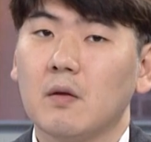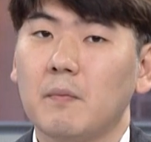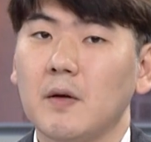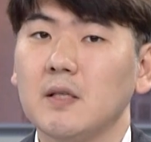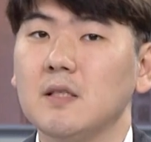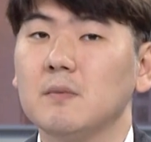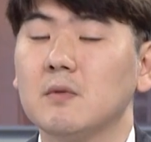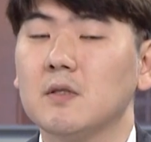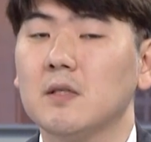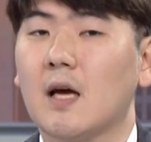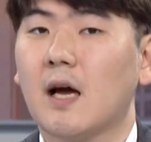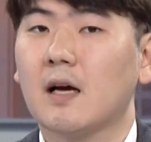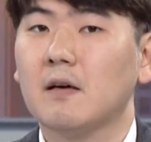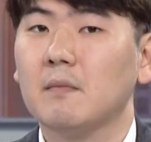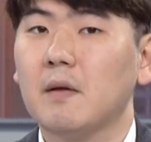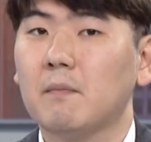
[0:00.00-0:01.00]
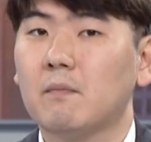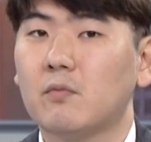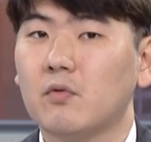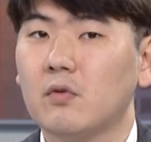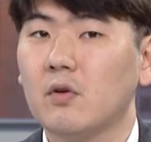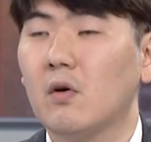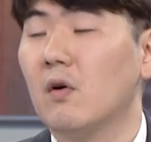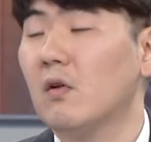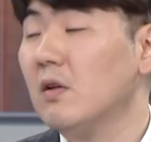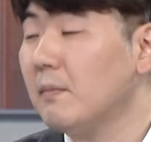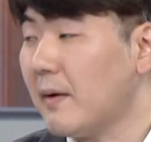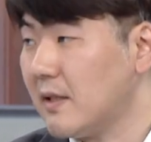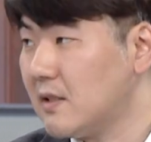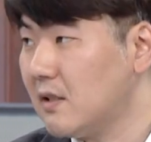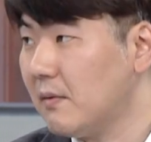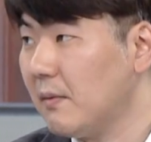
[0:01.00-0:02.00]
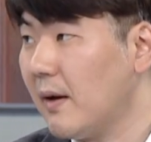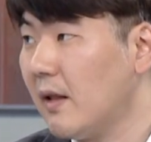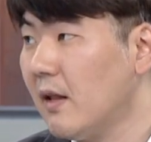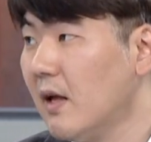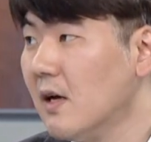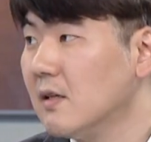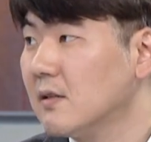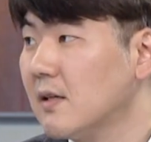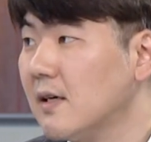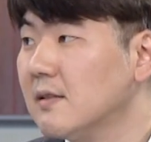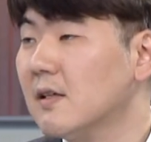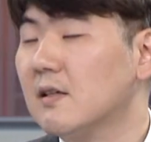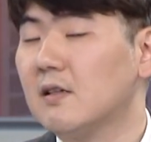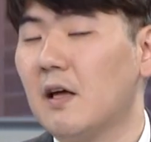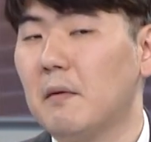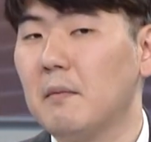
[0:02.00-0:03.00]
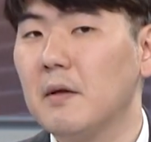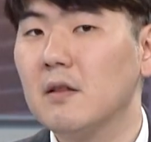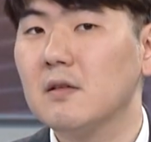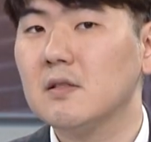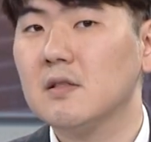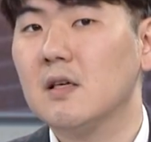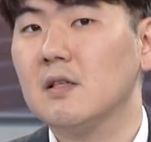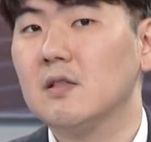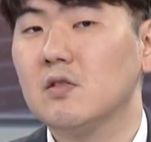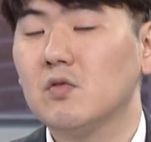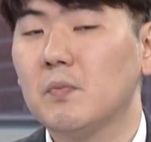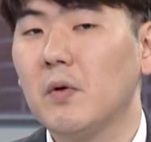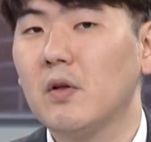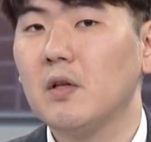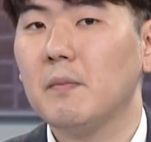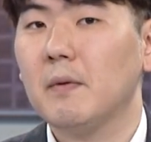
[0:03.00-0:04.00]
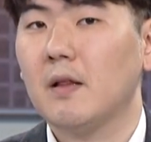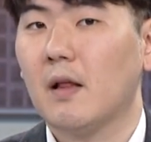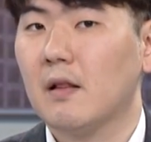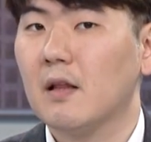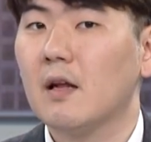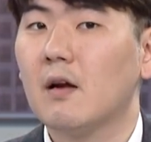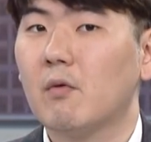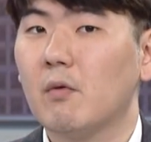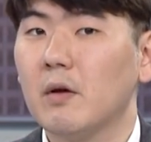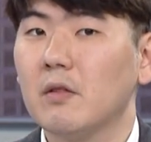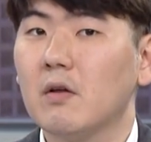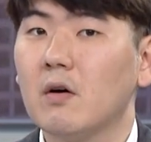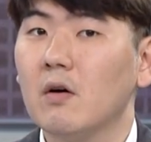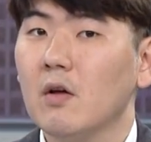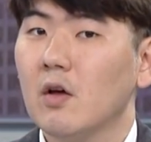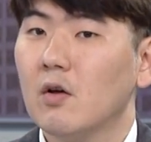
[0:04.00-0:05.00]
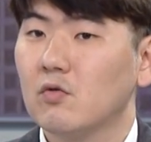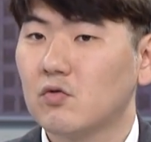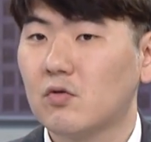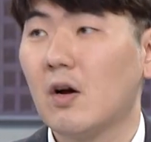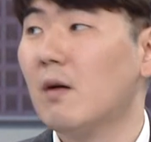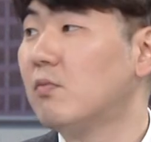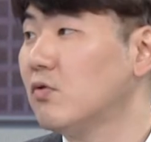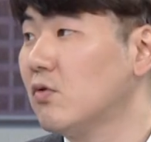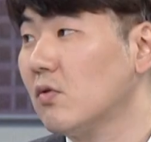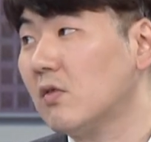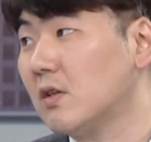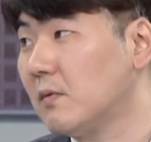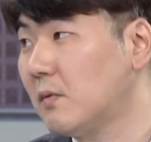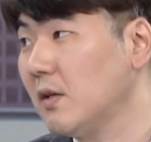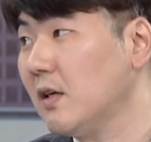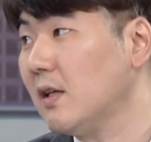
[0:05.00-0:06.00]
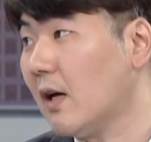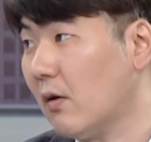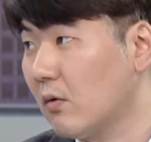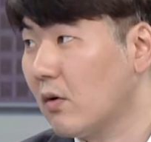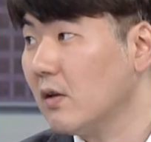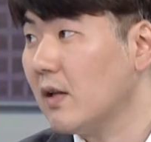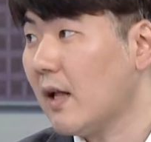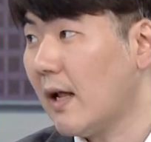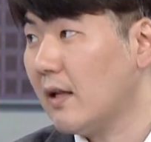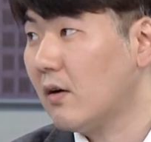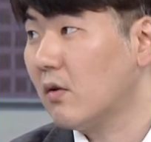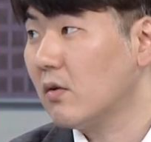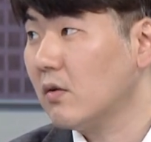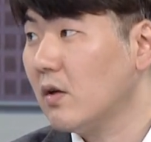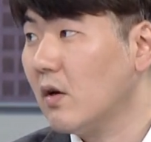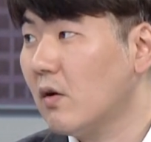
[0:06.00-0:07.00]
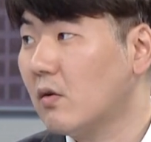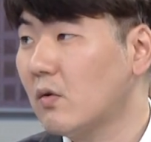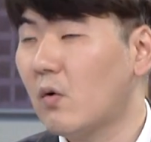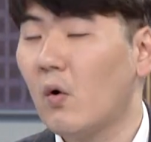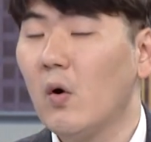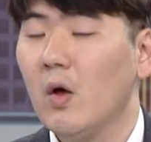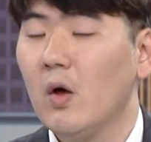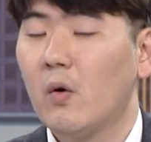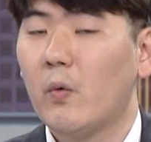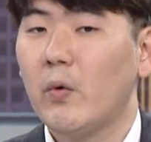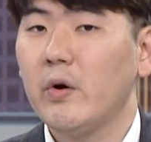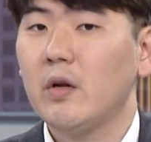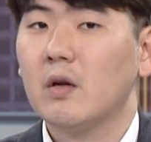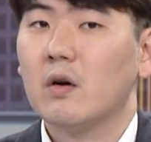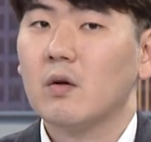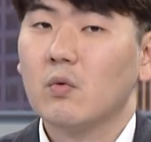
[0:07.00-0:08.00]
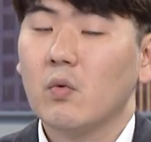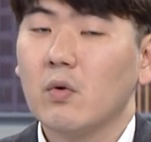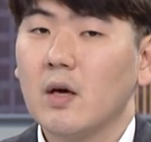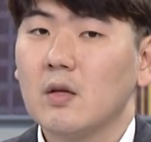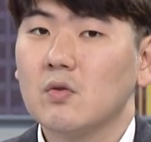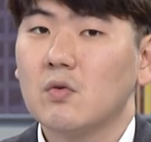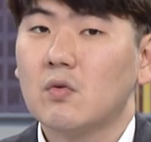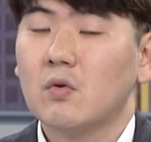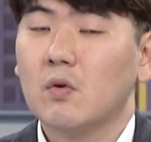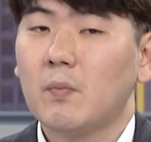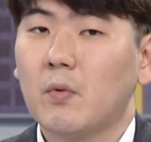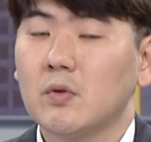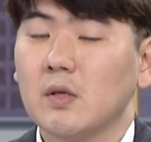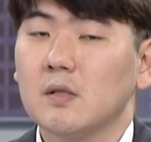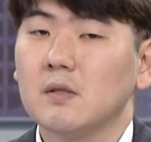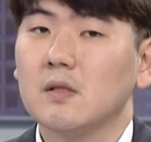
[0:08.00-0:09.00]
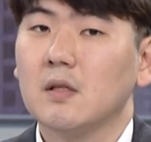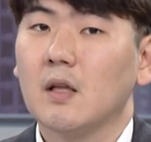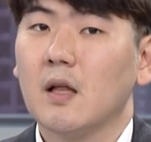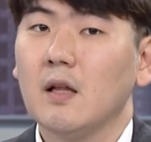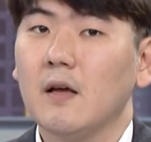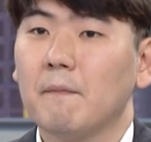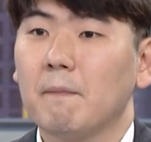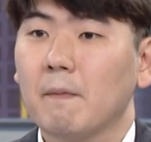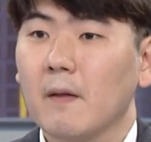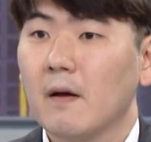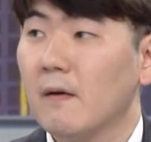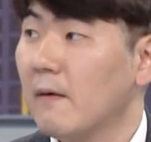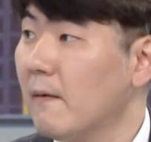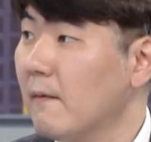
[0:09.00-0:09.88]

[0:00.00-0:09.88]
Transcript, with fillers: 패시브 자금이 붙는 거는 맞지만 사실상 그 MSCI 지수 편입이 됐다라고 해서 주가 무조건 급등이 나오는 건 아니거든요. 그리고 오히려 통계적으로 보셨을 때는 초창기에